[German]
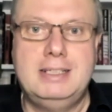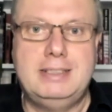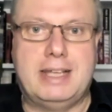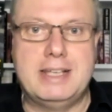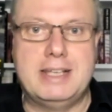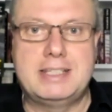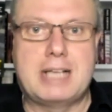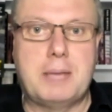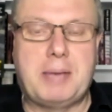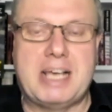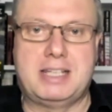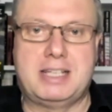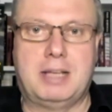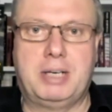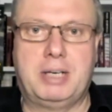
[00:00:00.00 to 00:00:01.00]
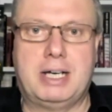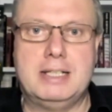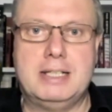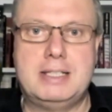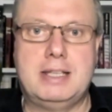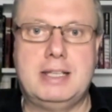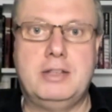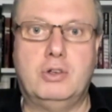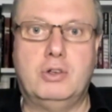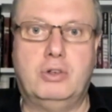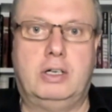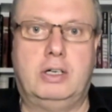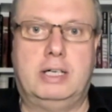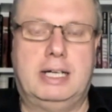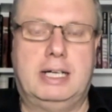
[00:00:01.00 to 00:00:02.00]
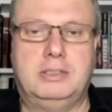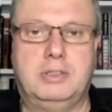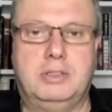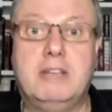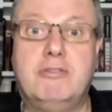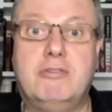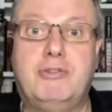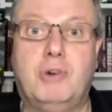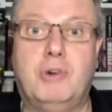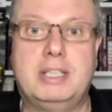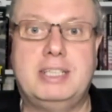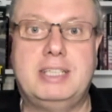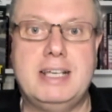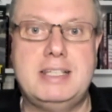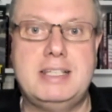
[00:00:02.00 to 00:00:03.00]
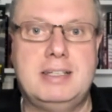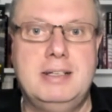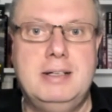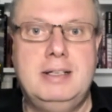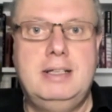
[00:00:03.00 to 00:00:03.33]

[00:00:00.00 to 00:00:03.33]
Denn es gab gestern bereits den Raw, also den Vortest